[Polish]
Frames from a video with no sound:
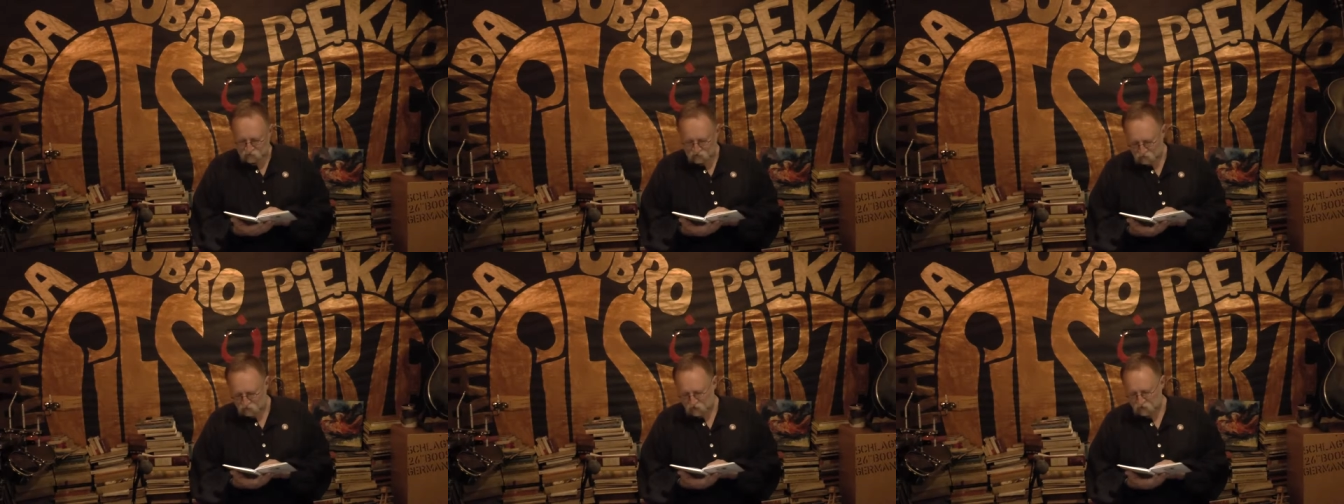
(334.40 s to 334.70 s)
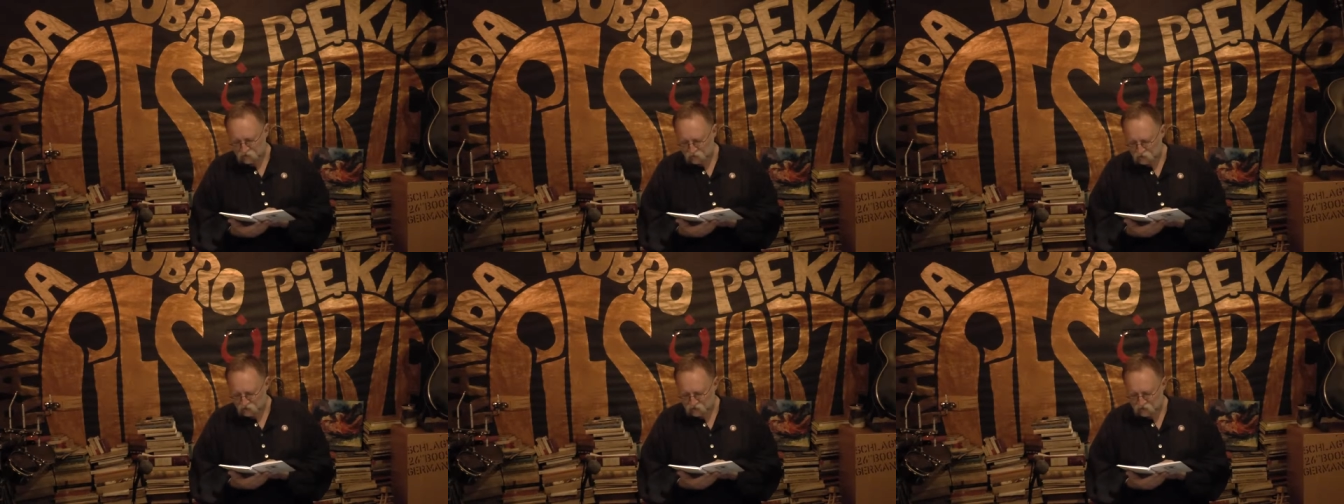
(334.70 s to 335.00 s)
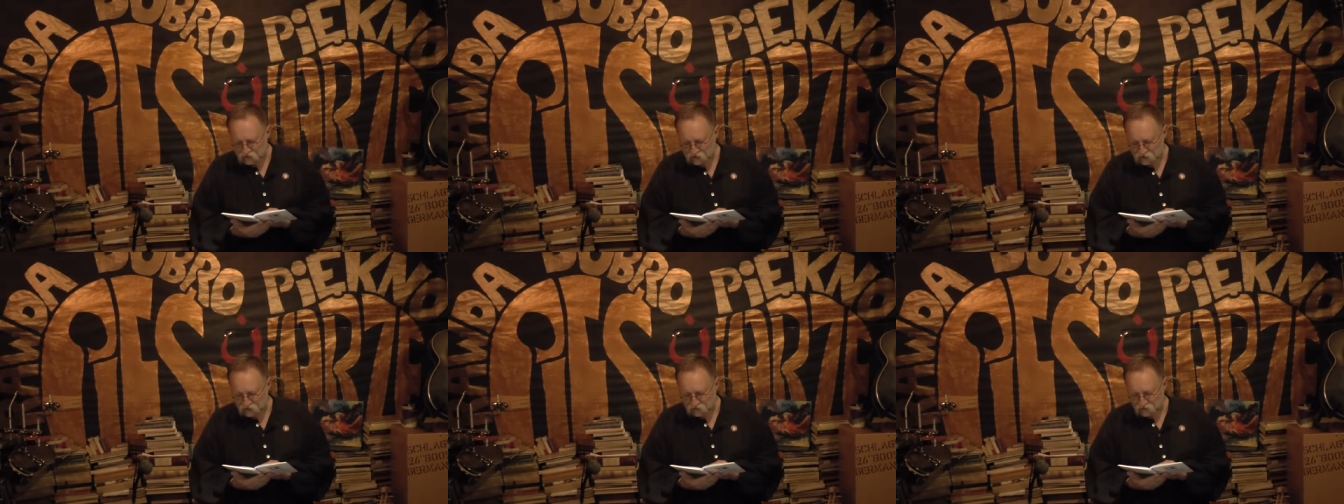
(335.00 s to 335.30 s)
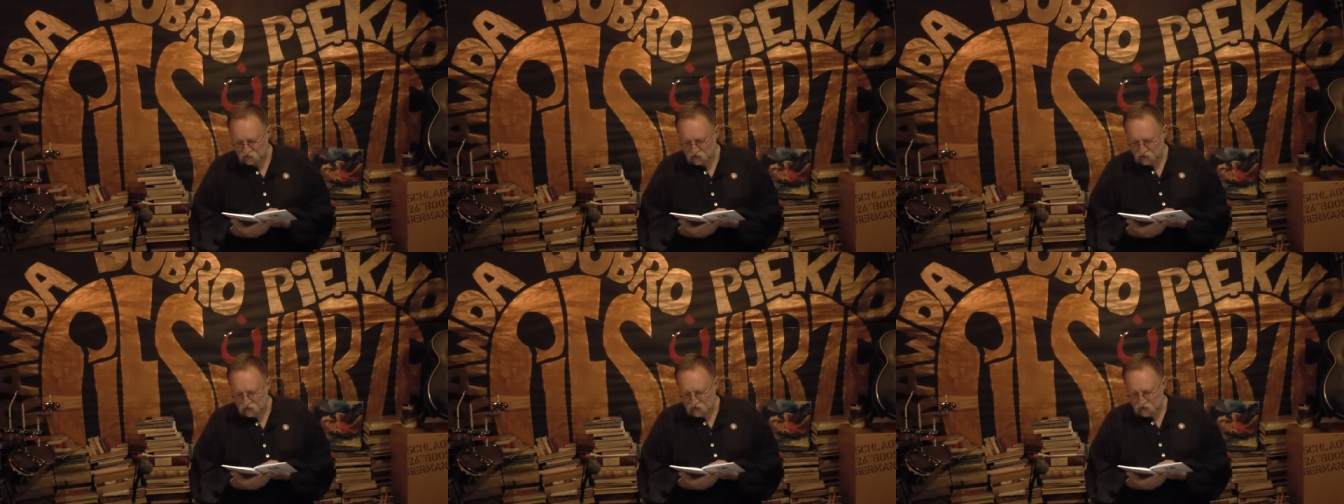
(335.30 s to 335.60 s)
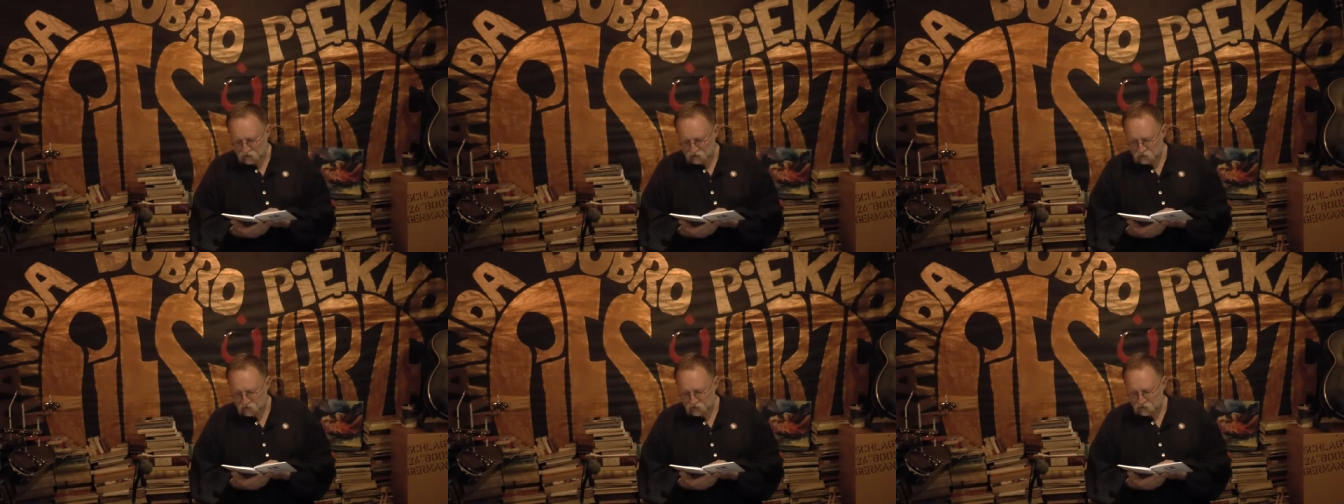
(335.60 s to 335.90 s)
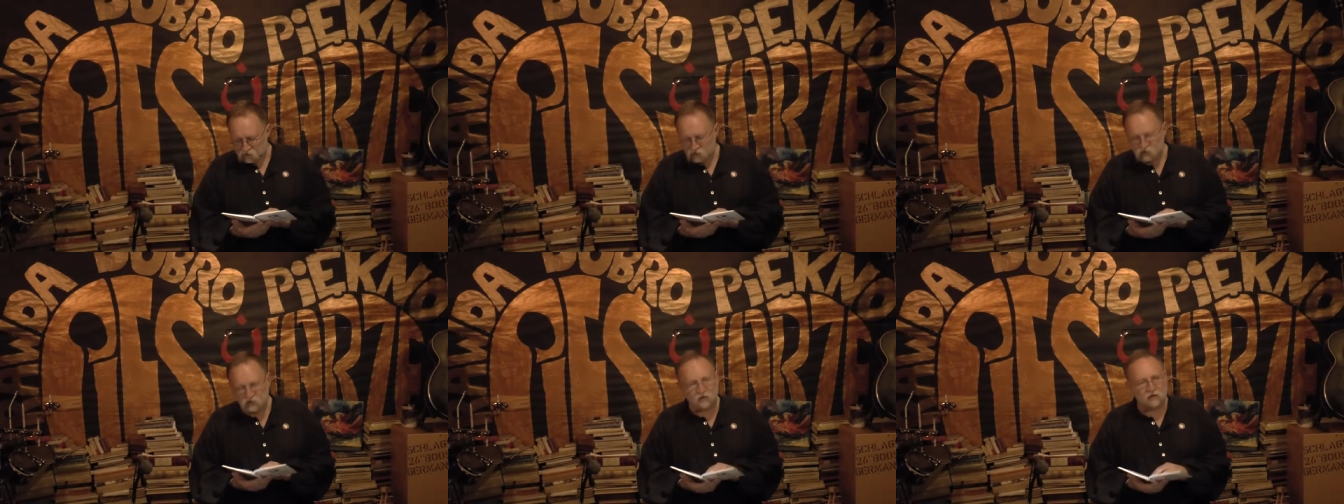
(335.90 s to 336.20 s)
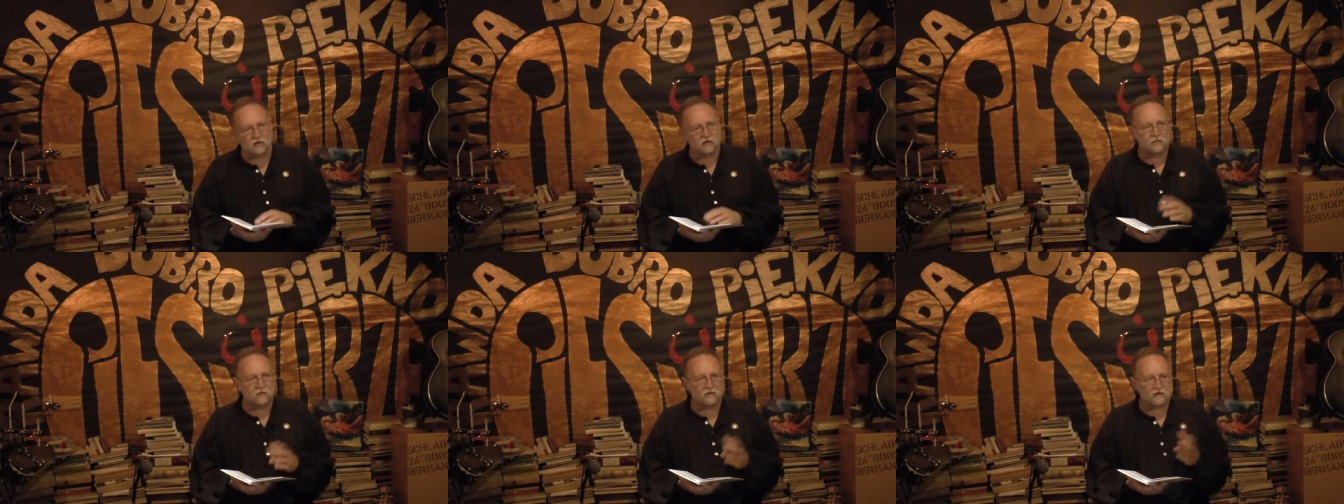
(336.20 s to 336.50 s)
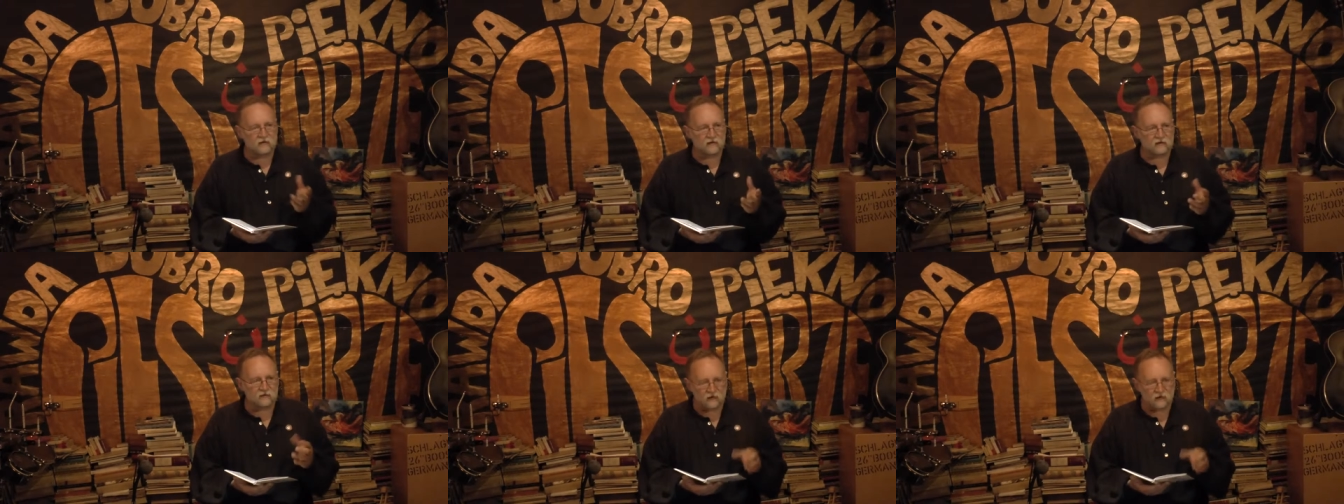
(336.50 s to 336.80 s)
co miałem powiedzieć, mianowicie około Bożego